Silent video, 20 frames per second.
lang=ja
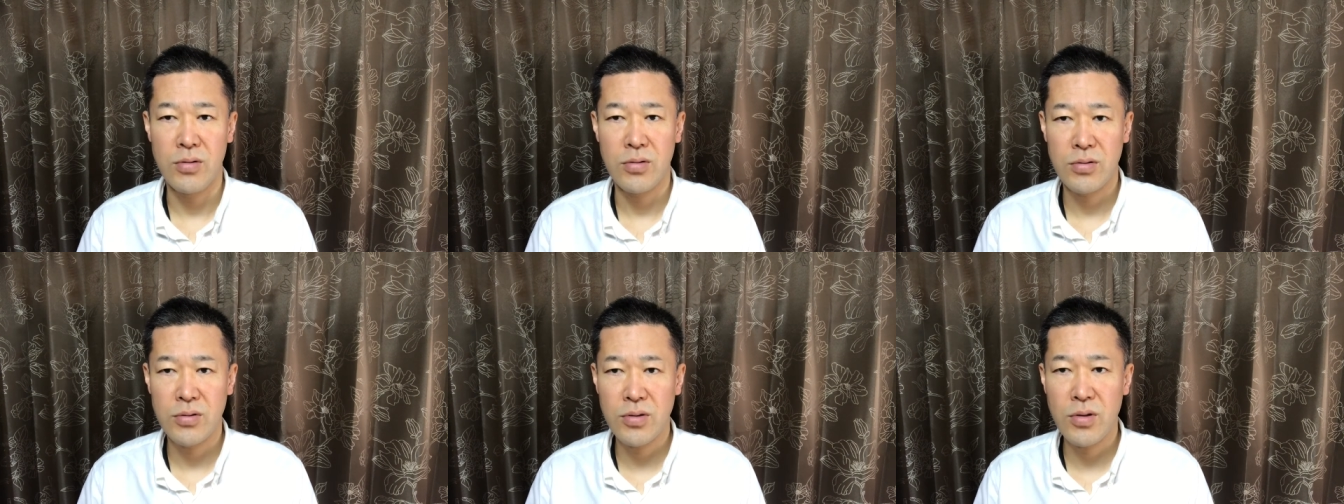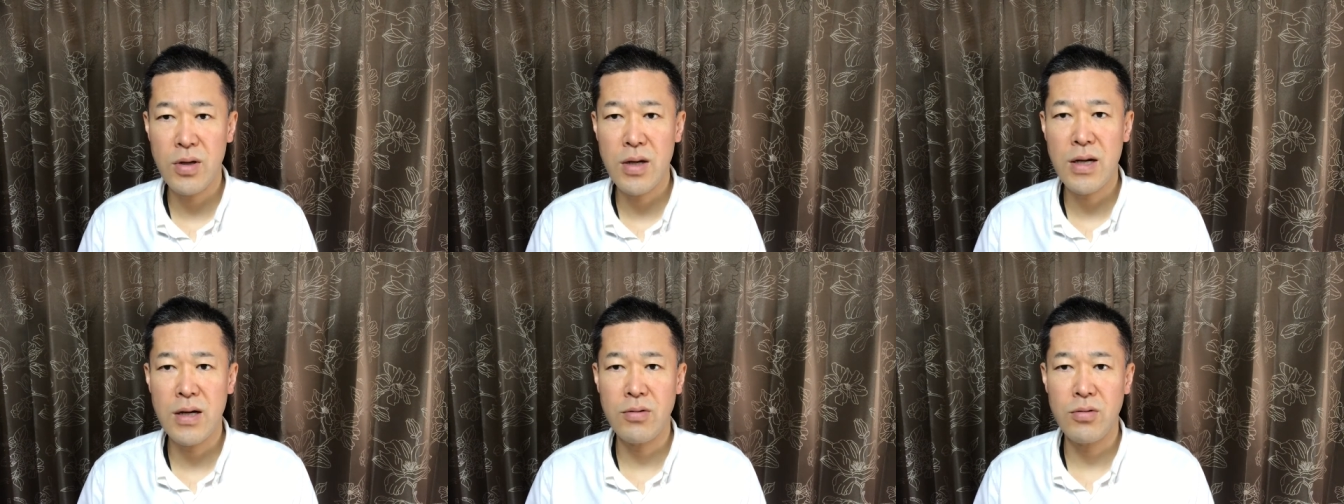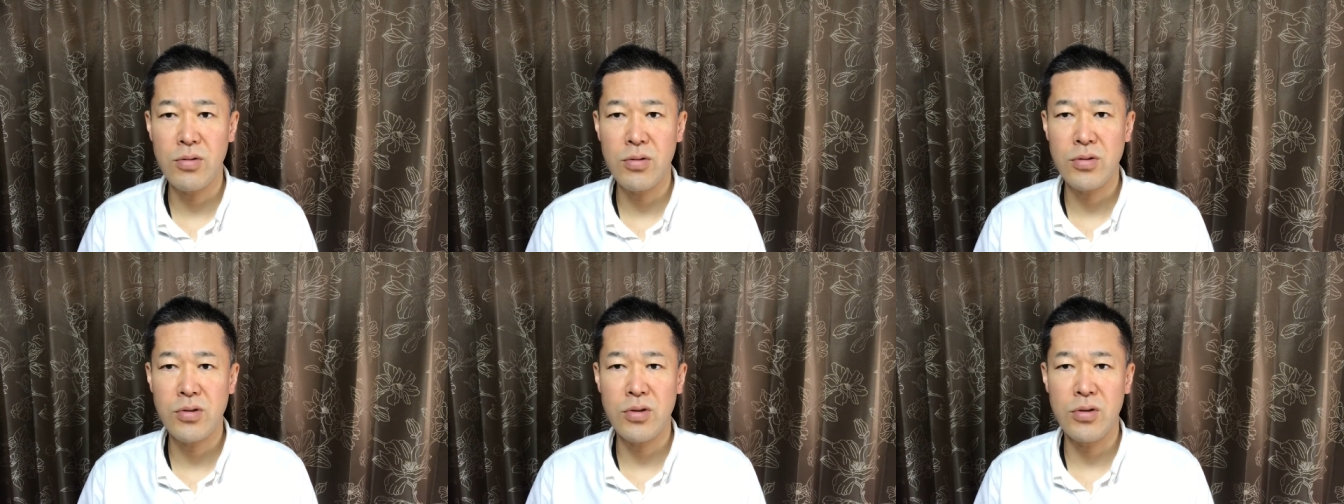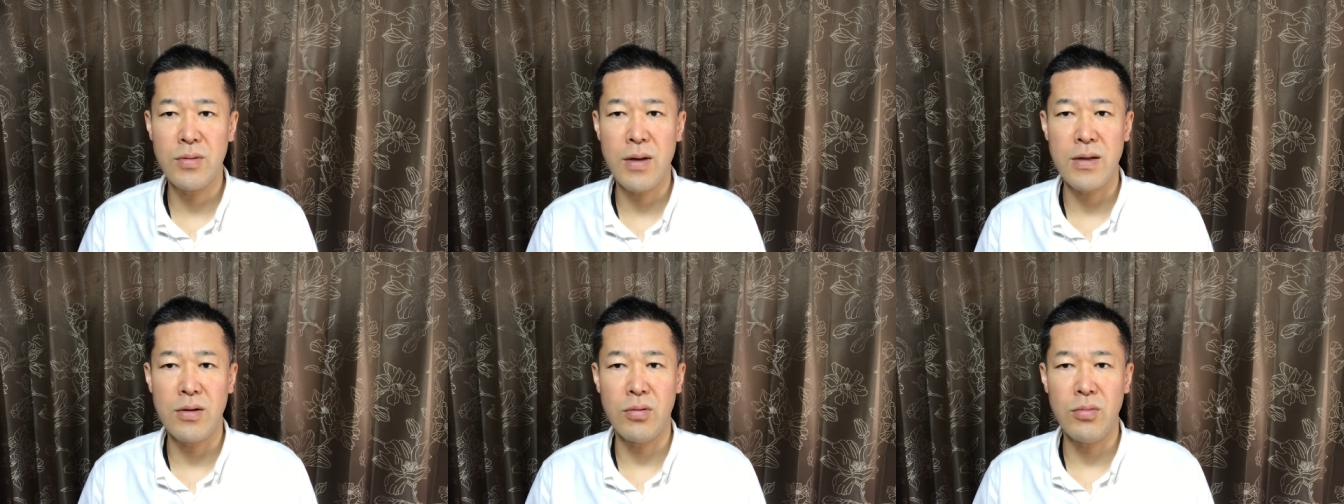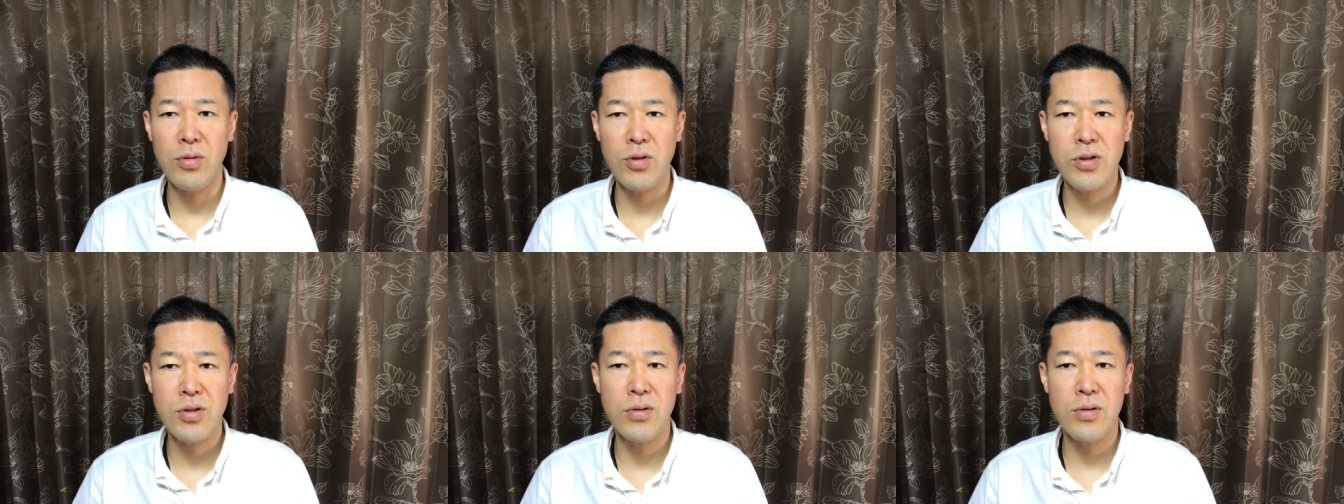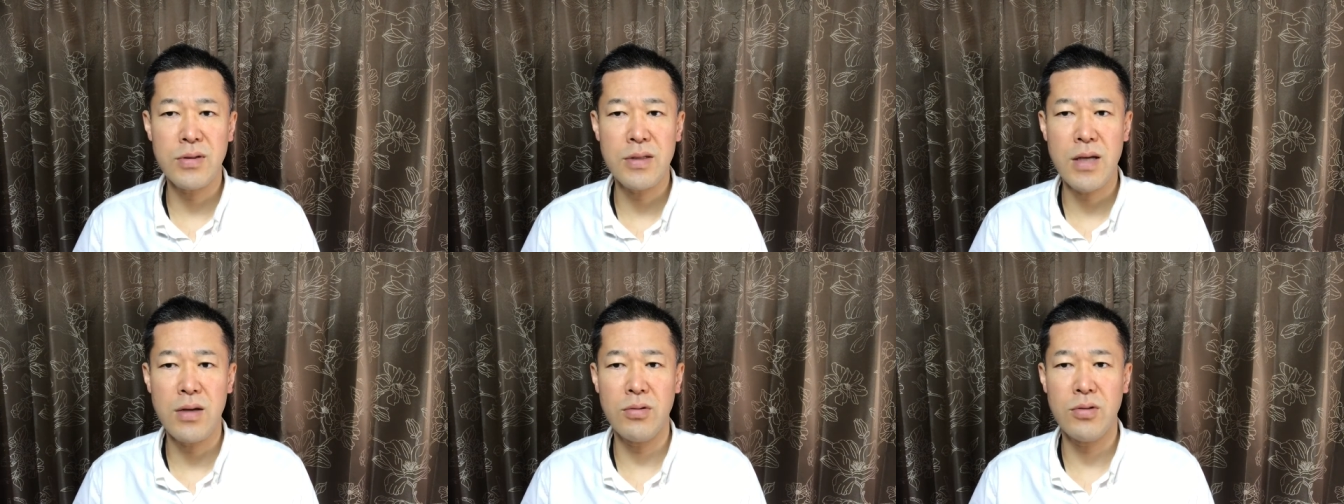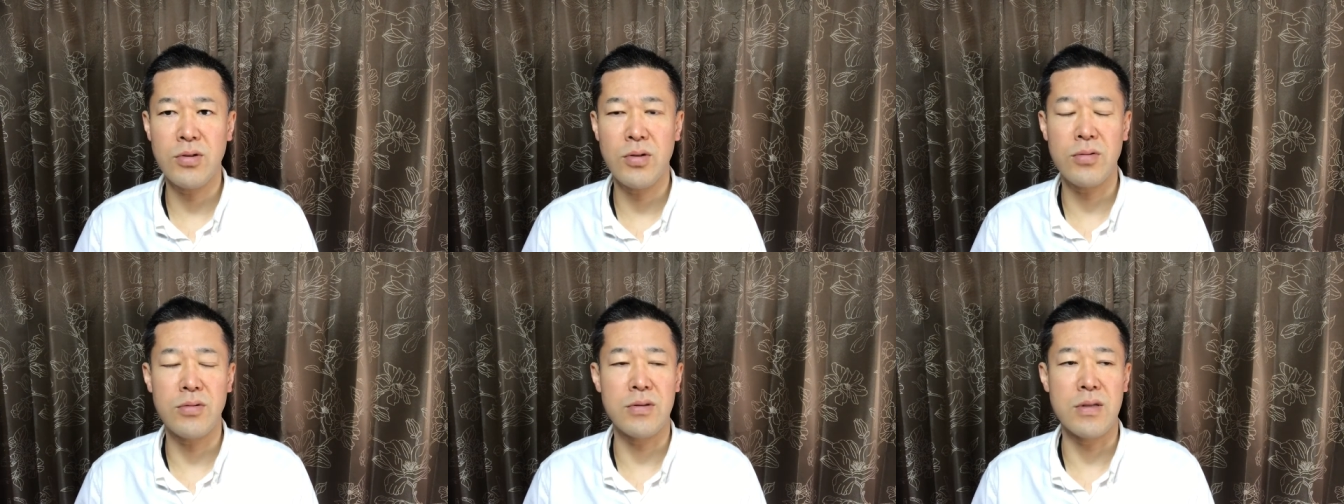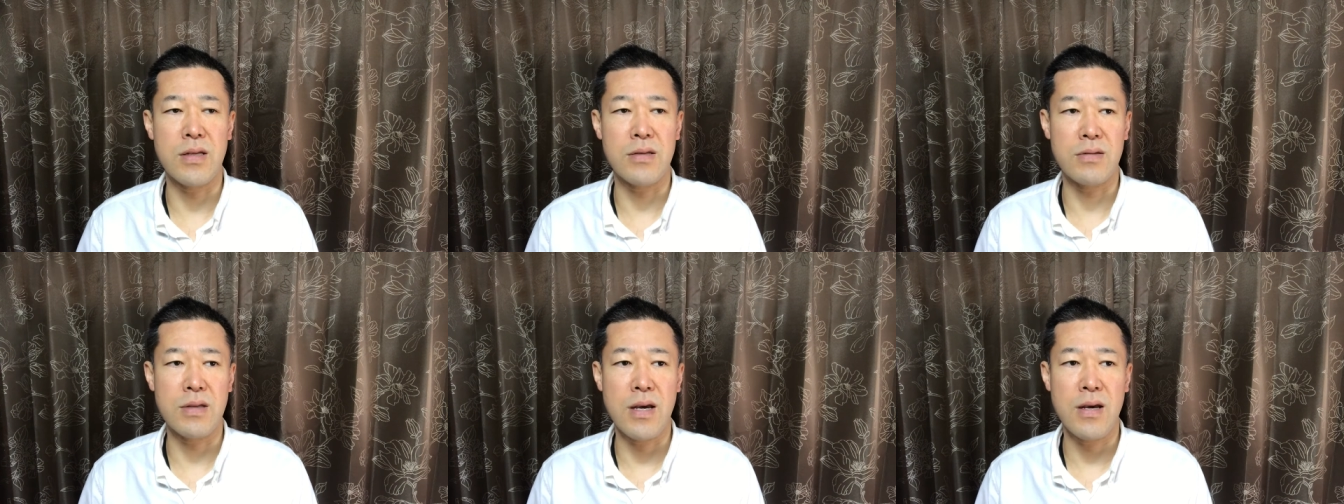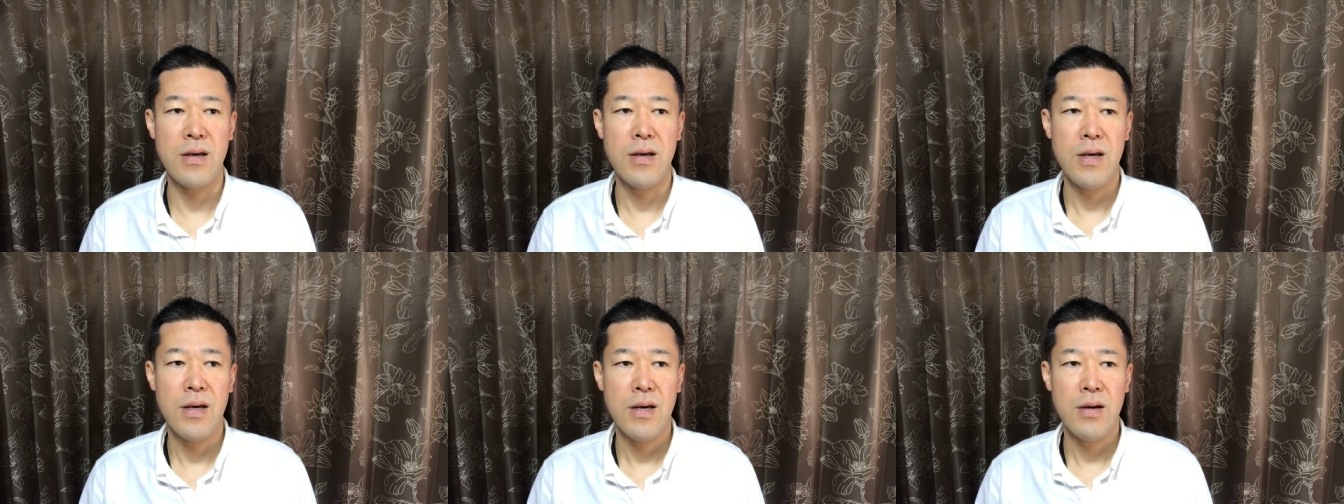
それがこう商売の面白さの一つですね。